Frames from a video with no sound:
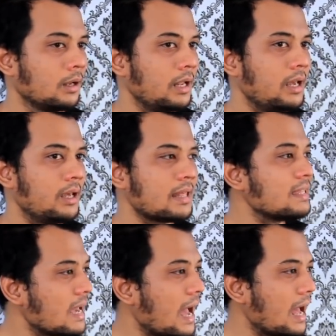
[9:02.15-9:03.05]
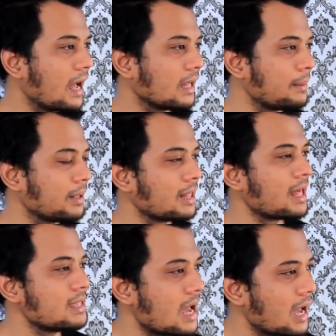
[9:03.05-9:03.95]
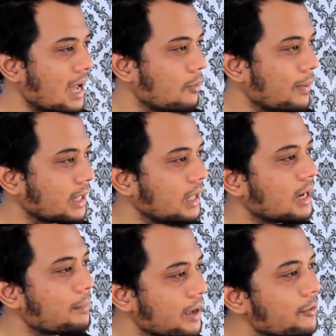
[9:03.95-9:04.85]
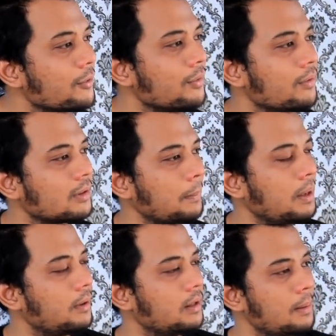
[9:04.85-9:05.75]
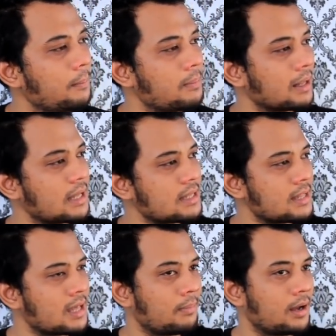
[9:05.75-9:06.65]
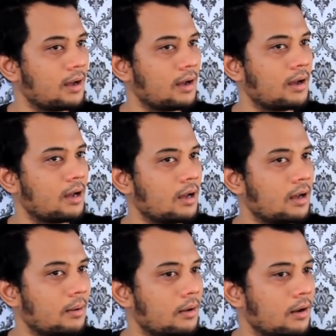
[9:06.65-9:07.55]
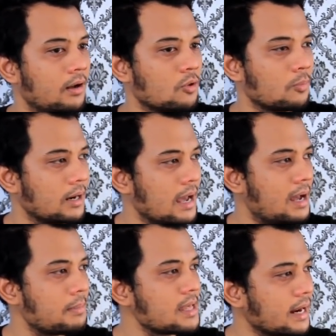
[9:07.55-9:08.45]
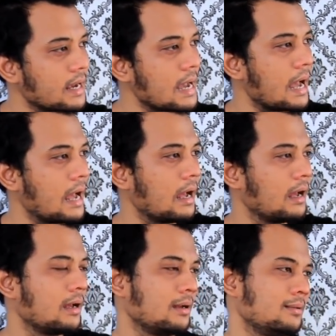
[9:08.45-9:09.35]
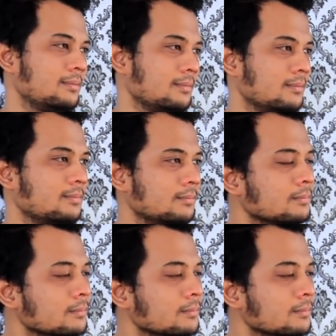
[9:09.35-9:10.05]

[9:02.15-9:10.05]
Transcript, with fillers: di Saca, Kecamatan Saca, Kabupaten Indramayu. Oh, Tapi Saca. dia berbatasan sama uh, Sumedang, Majalengka. Okay.